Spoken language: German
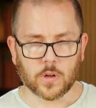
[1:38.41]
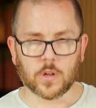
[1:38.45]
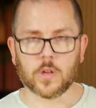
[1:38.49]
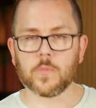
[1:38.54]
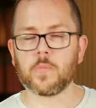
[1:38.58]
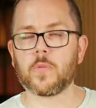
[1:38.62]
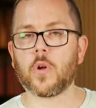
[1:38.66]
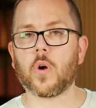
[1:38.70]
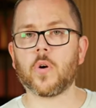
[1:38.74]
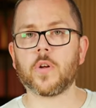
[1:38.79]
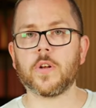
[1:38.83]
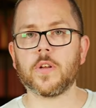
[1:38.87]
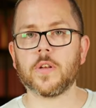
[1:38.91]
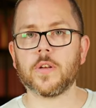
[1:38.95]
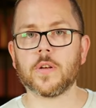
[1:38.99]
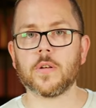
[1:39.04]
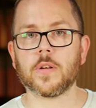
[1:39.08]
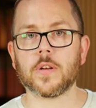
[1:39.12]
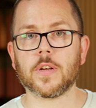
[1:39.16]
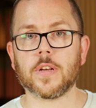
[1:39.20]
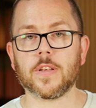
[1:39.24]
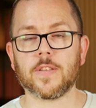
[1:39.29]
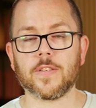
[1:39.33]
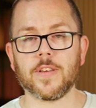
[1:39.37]
gibt auch eine
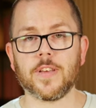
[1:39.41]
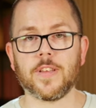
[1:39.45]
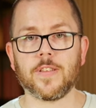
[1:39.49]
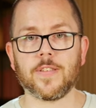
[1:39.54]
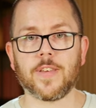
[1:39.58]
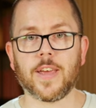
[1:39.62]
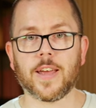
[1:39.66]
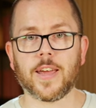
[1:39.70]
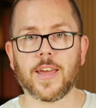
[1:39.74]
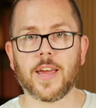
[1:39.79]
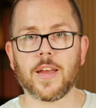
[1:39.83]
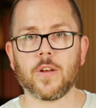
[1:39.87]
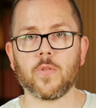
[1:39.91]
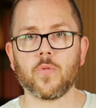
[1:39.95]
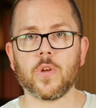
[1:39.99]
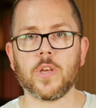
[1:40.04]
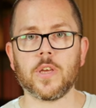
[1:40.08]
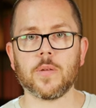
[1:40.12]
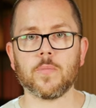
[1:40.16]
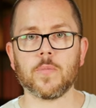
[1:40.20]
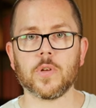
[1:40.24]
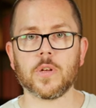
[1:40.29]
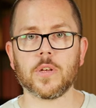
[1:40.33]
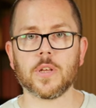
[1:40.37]
Gesichtserkennung
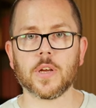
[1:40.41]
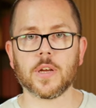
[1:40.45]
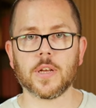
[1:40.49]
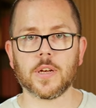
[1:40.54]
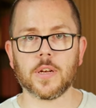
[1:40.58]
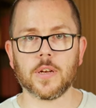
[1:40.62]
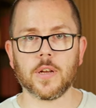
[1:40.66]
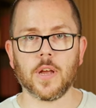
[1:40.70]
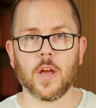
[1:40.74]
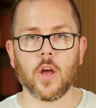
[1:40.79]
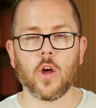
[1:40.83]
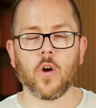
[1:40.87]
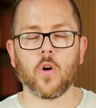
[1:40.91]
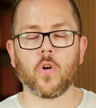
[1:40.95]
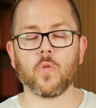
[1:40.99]
hier mit drin,